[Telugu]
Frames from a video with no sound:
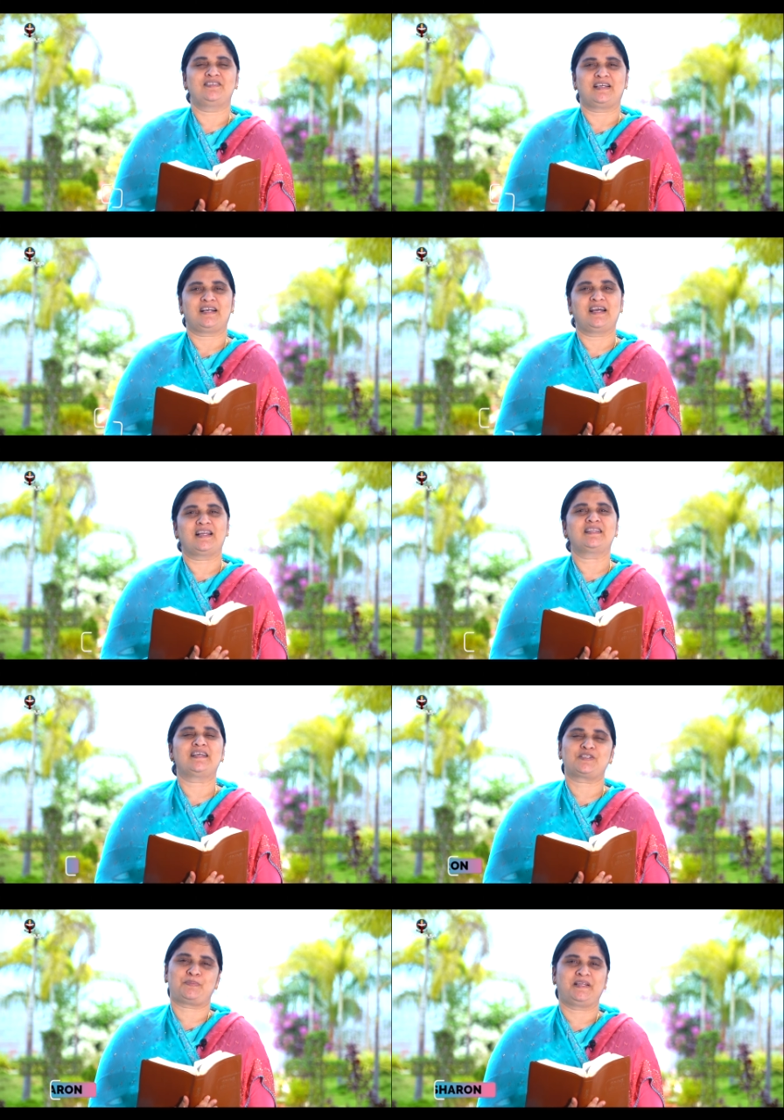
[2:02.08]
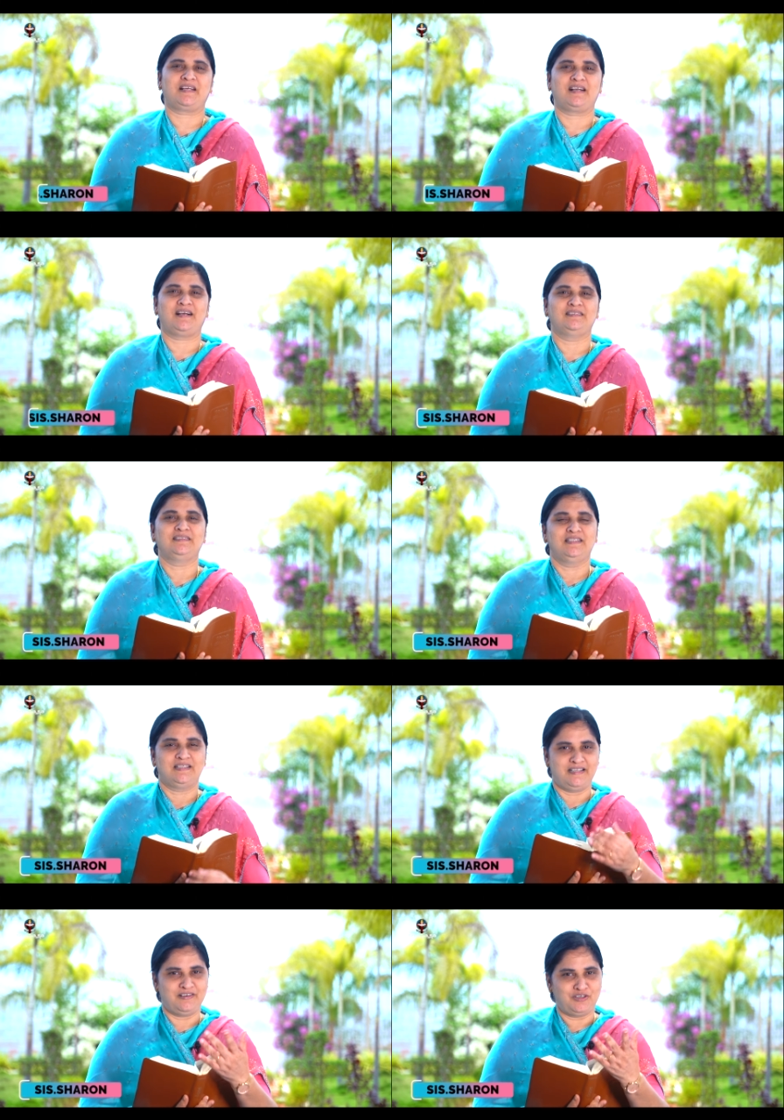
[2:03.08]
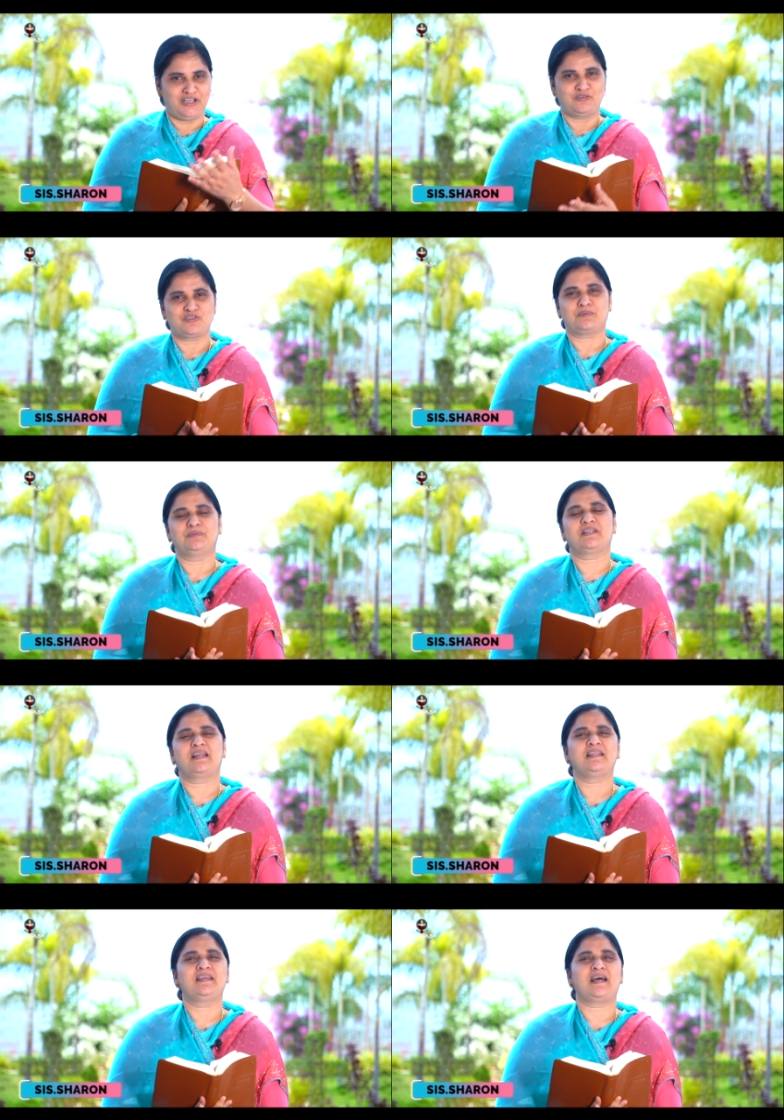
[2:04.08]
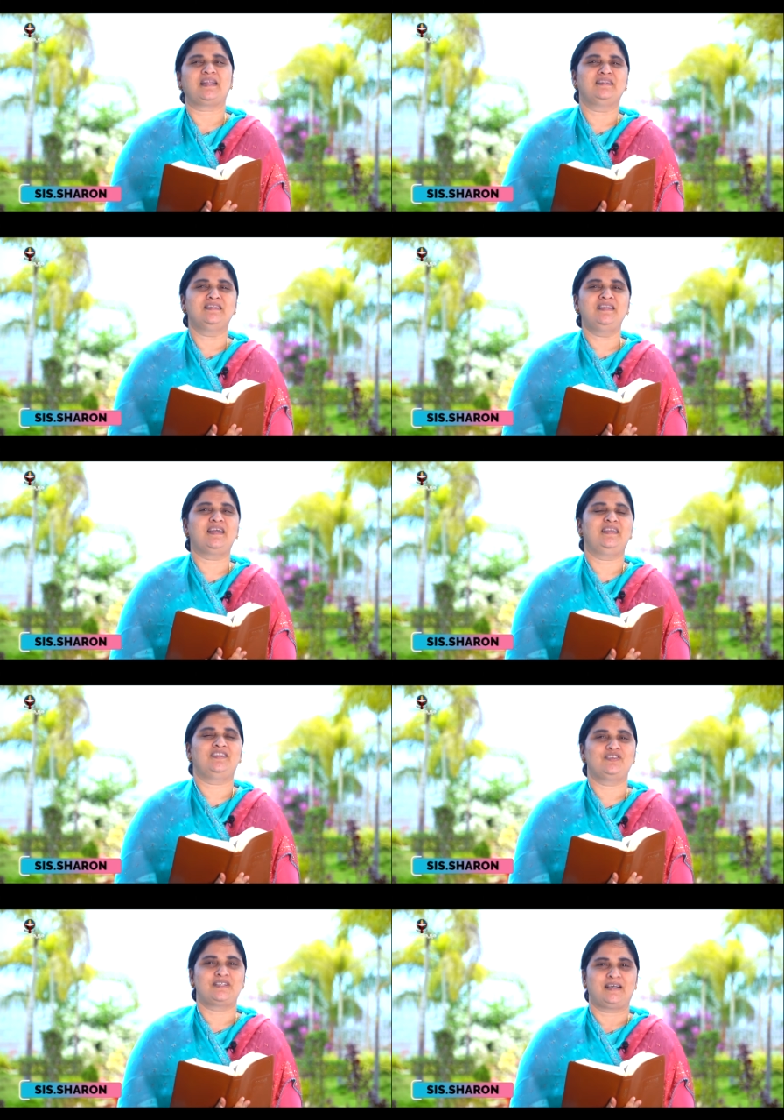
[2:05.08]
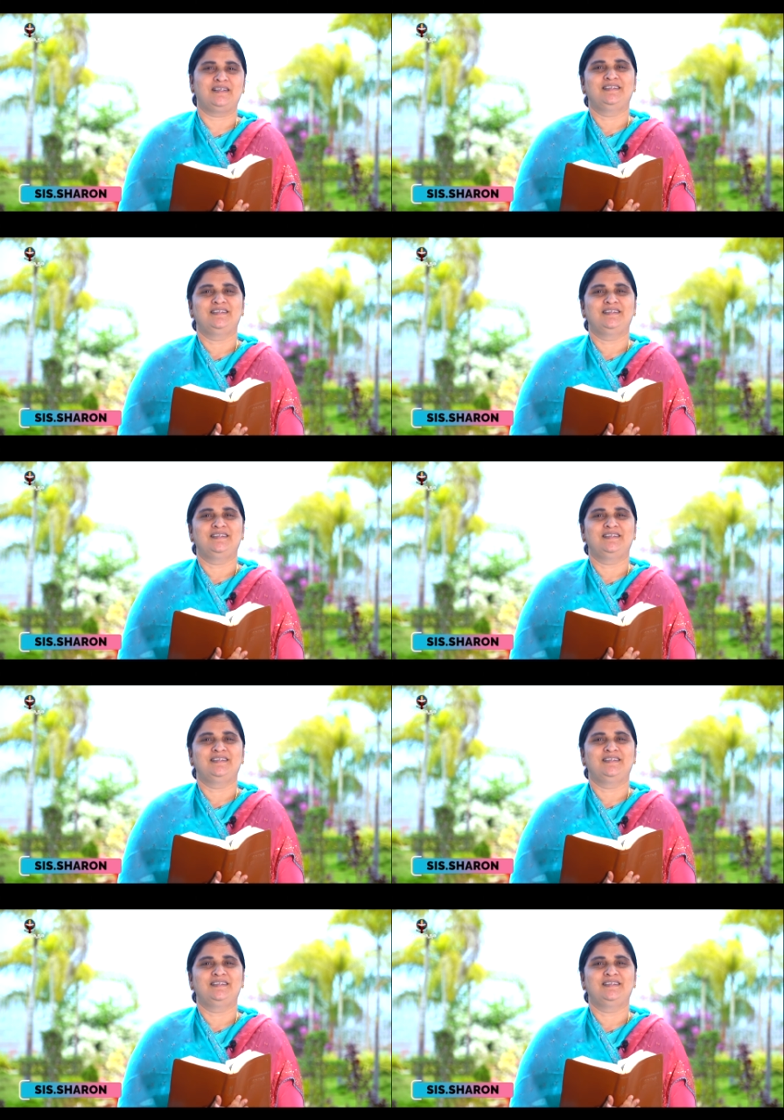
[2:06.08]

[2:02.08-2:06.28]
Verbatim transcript: ఎదుట ఘనతాస్పదంగా దేవుడు నిన్ను ఉంచబోతున్నాడు అందుకే అందరి ఎదుట